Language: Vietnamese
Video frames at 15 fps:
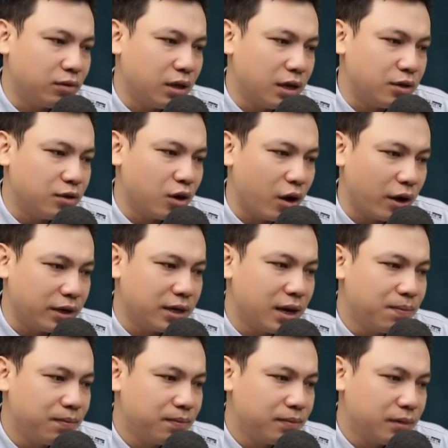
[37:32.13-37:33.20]
hành động trái
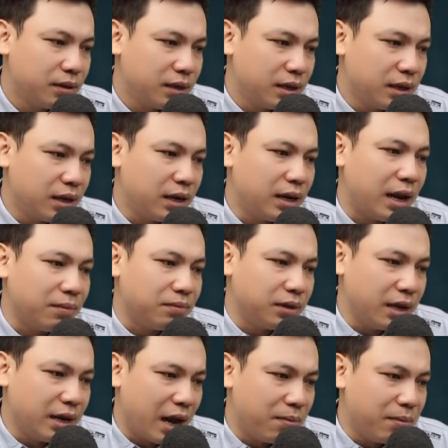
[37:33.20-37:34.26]
pháp luật như kẻ
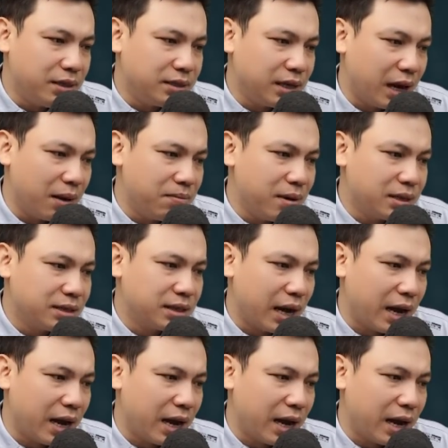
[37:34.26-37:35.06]
cướp kẻ trộm vậy.